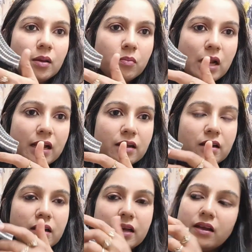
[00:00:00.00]
ब्लैक
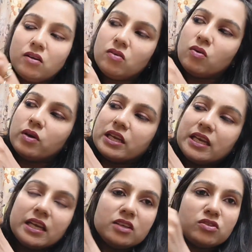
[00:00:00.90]
कलर है और
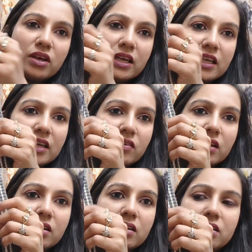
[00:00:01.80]
ये जो है ये वाला
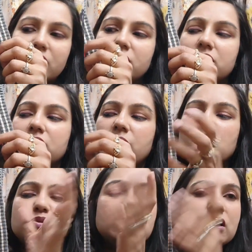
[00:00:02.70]
कलर ये भी
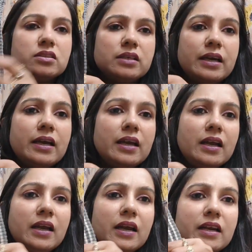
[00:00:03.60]
कुछ अलग सा है
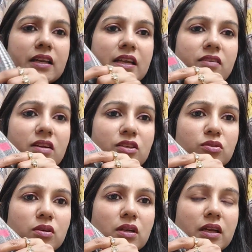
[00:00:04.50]
एंड ये वाला जो
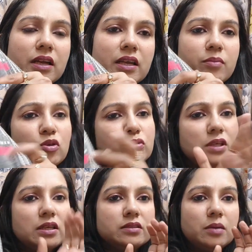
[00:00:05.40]
कलर है ये भी कुछ
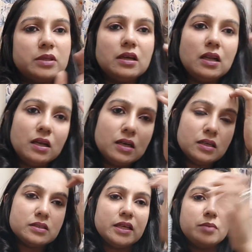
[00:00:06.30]
अलग सा है मतलब अलग अलग से ही